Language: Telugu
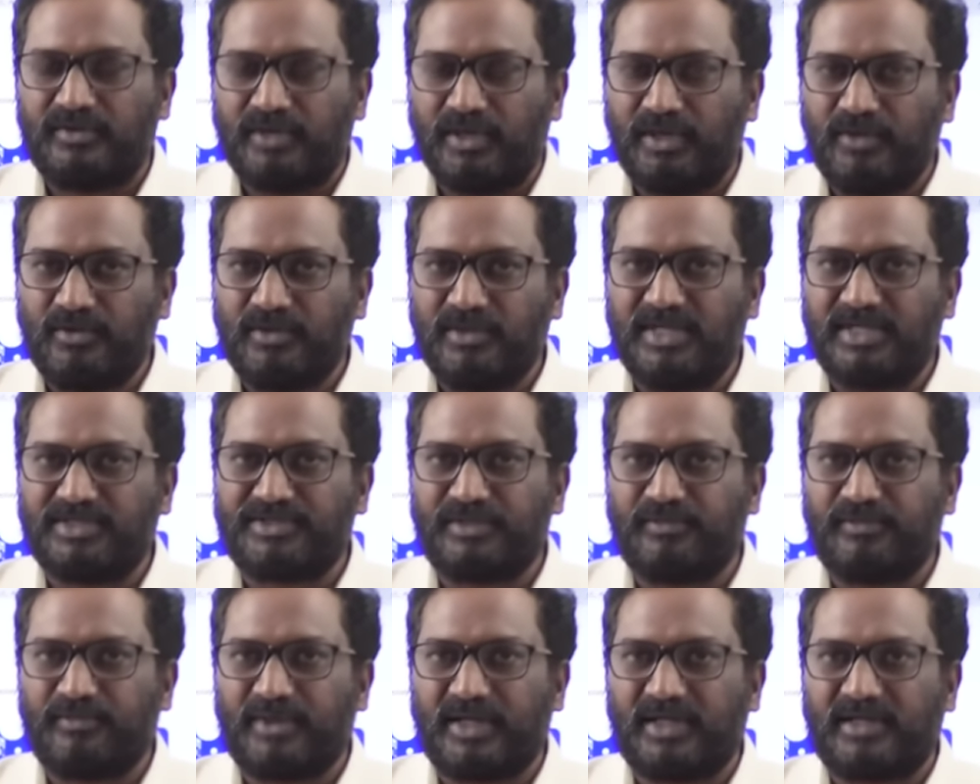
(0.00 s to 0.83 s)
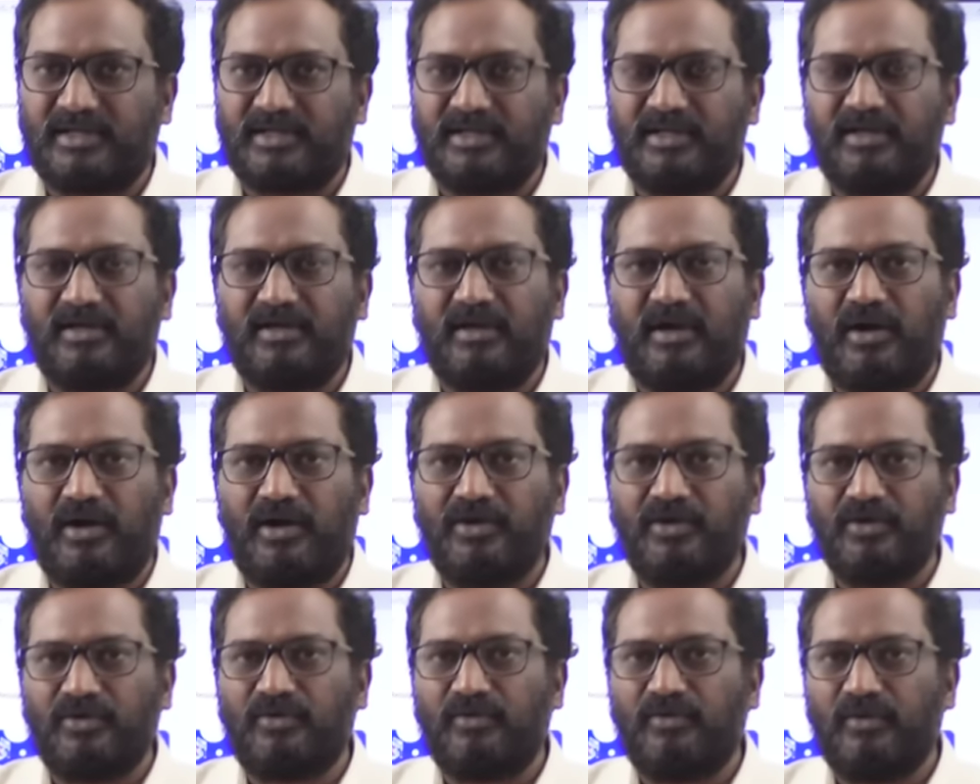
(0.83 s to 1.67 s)
తెలుగుదేశం పార్టీ
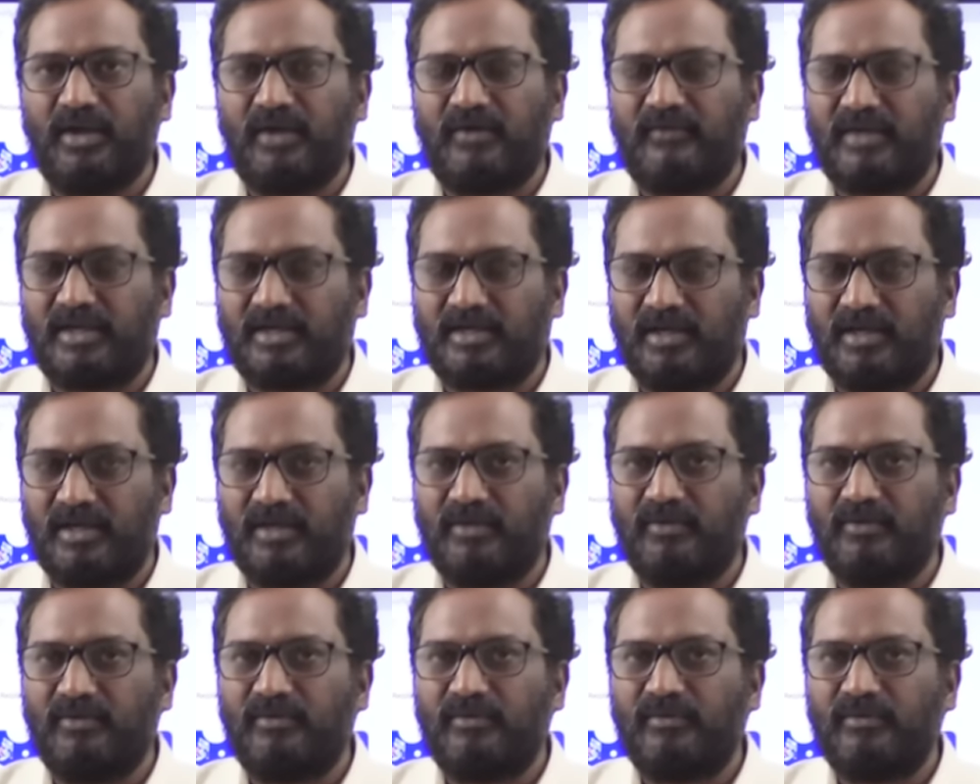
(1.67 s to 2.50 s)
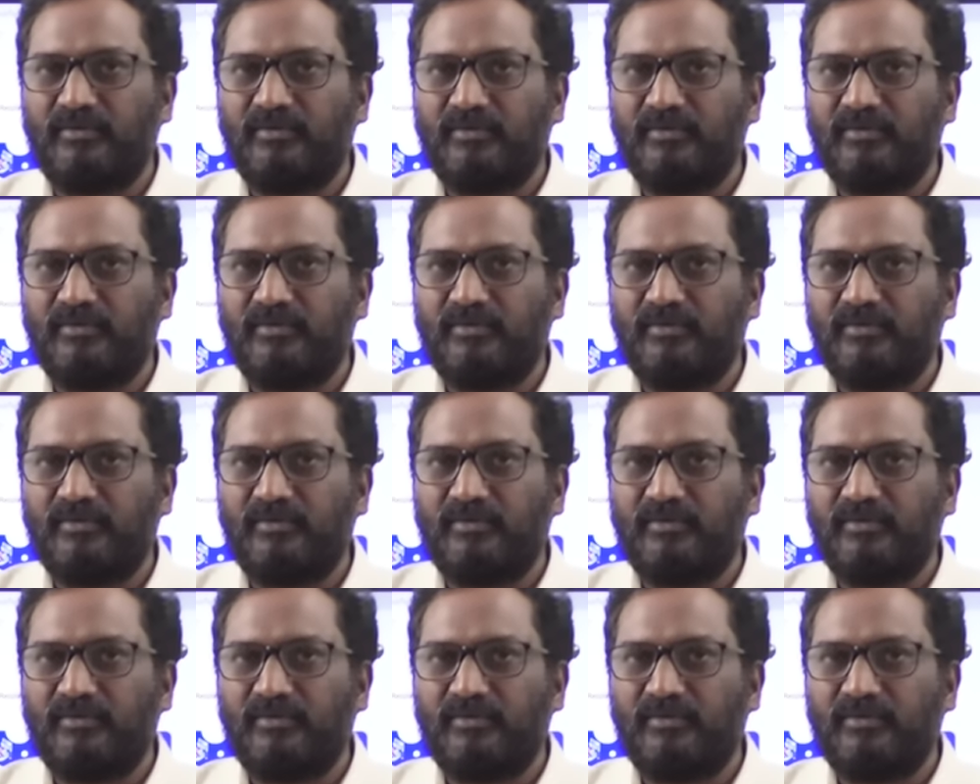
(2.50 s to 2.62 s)
అనుకూల వర్గాలు